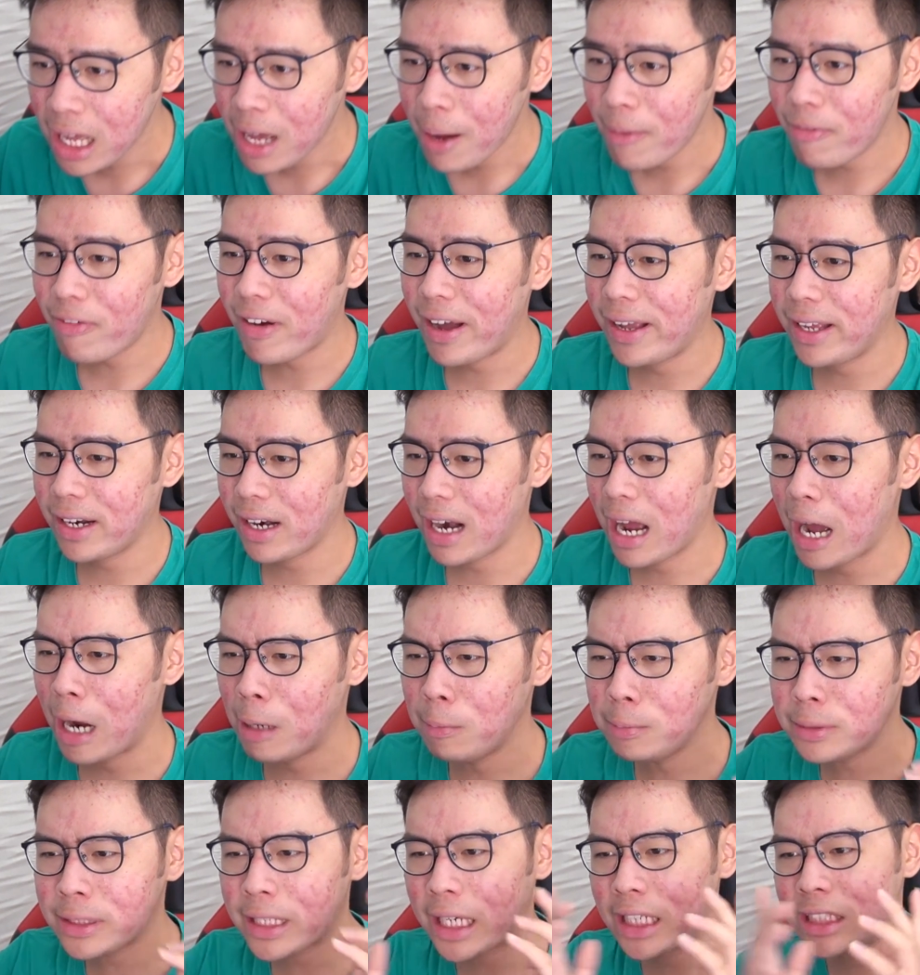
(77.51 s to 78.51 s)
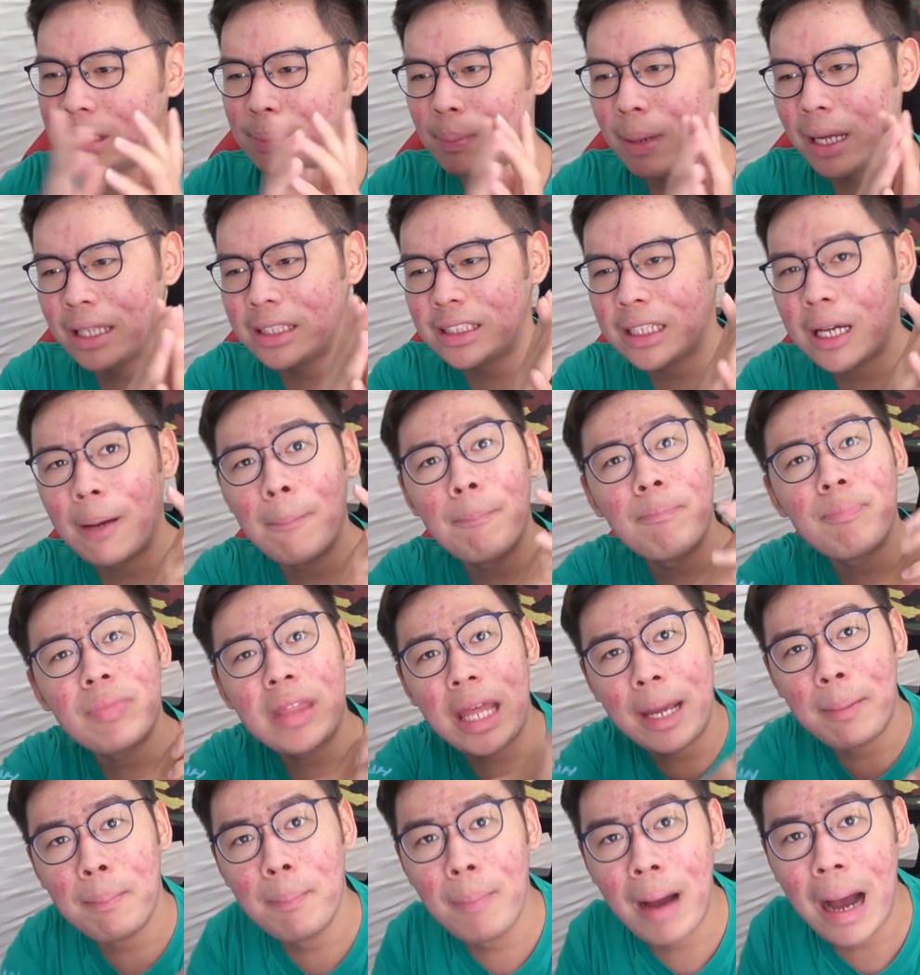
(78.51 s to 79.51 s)
firearms kayak semacam
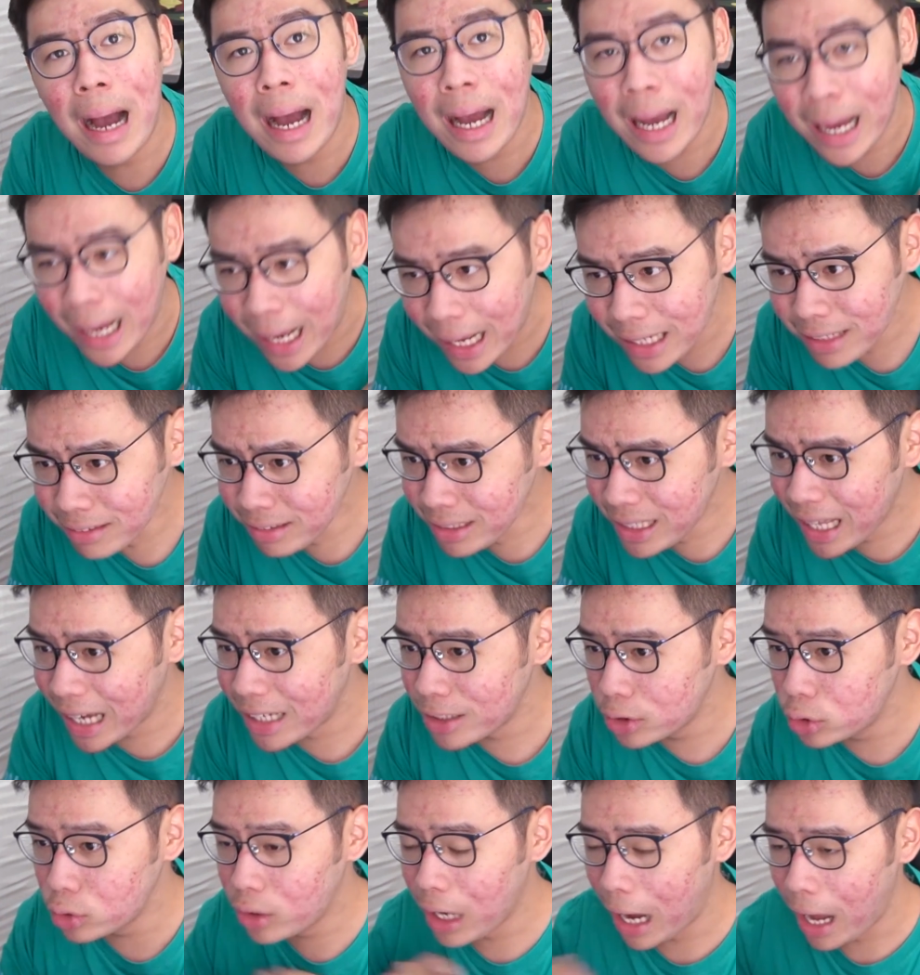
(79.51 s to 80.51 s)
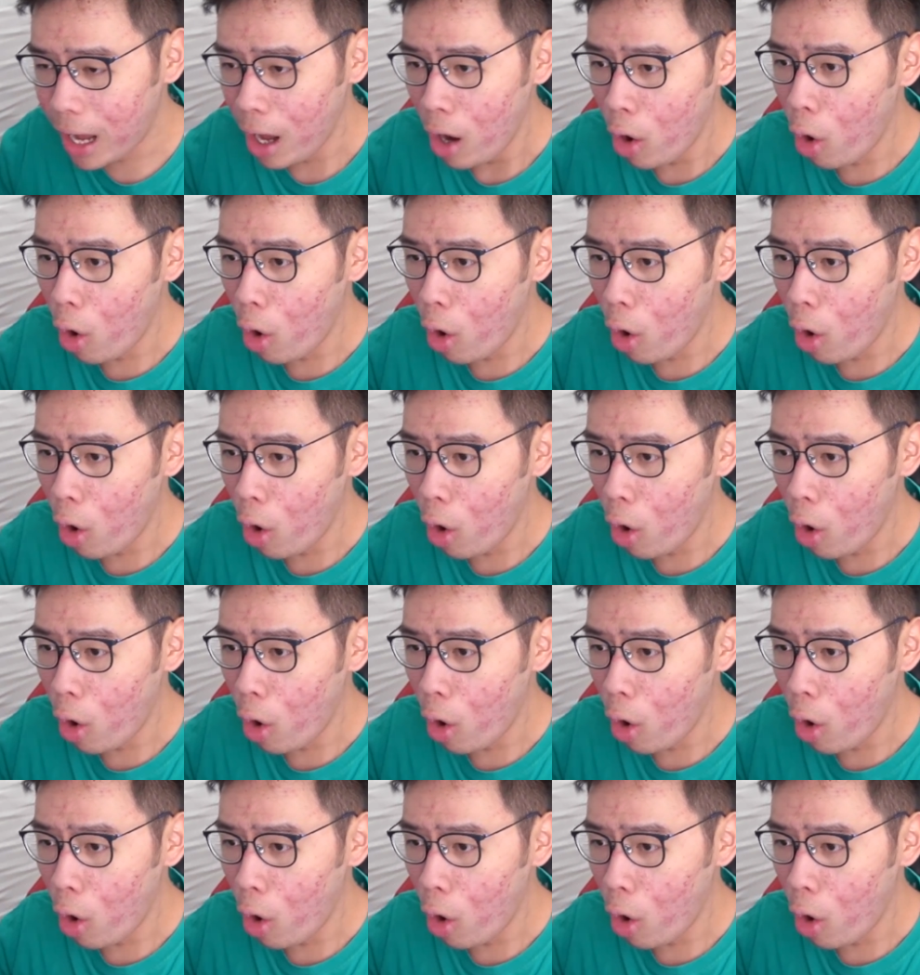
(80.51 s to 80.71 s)
tembakan dan juga